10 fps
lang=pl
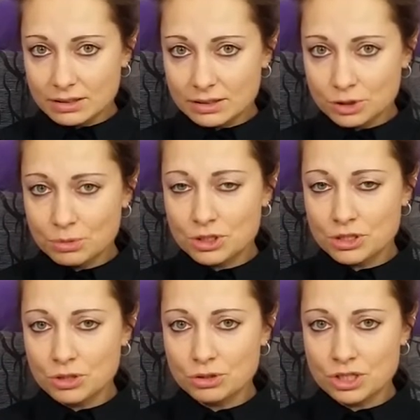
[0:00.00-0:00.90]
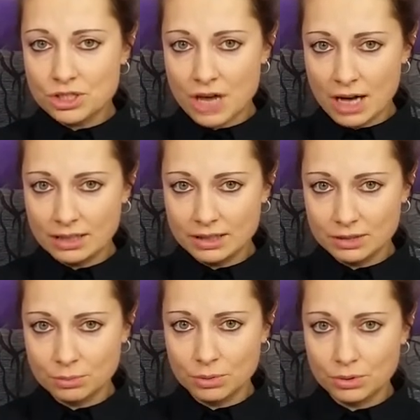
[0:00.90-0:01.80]
żebyście się oczyszczali,
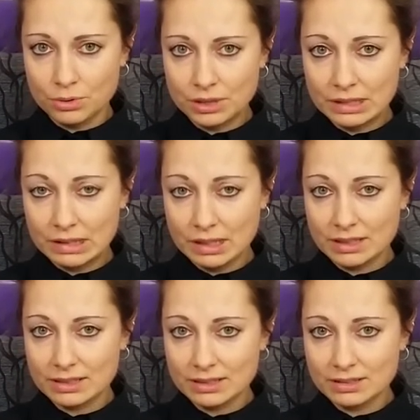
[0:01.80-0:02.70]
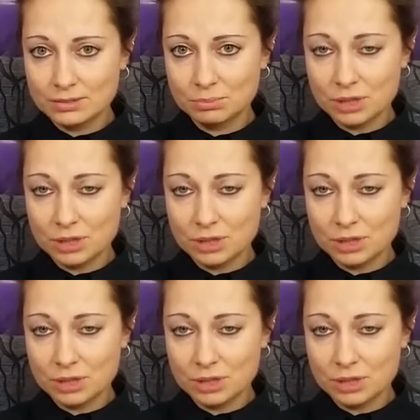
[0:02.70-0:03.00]
no bo jednak y,